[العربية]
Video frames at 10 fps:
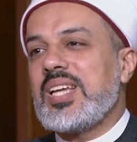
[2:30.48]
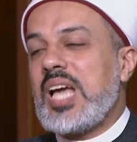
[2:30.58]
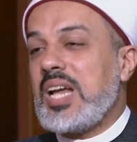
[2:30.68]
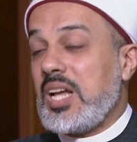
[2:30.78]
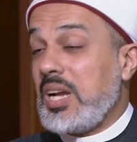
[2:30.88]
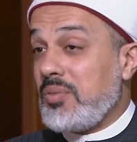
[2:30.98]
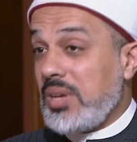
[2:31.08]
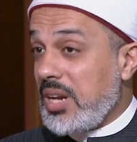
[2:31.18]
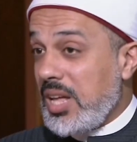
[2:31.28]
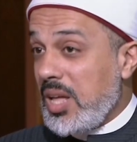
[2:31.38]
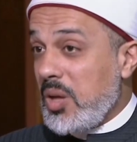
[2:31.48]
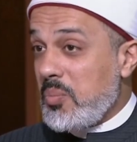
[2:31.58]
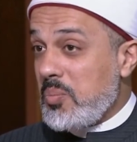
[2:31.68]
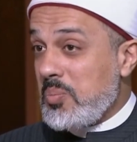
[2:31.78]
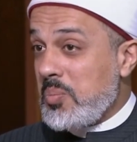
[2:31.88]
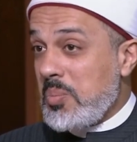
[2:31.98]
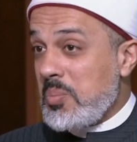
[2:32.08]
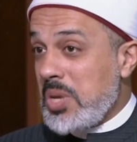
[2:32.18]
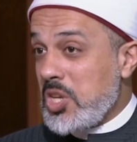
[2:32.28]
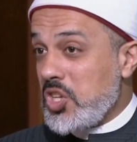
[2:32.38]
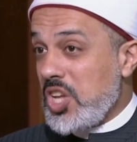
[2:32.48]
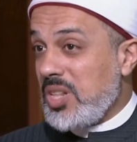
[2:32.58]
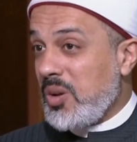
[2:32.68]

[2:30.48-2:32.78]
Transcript: يعني على فكره مش ان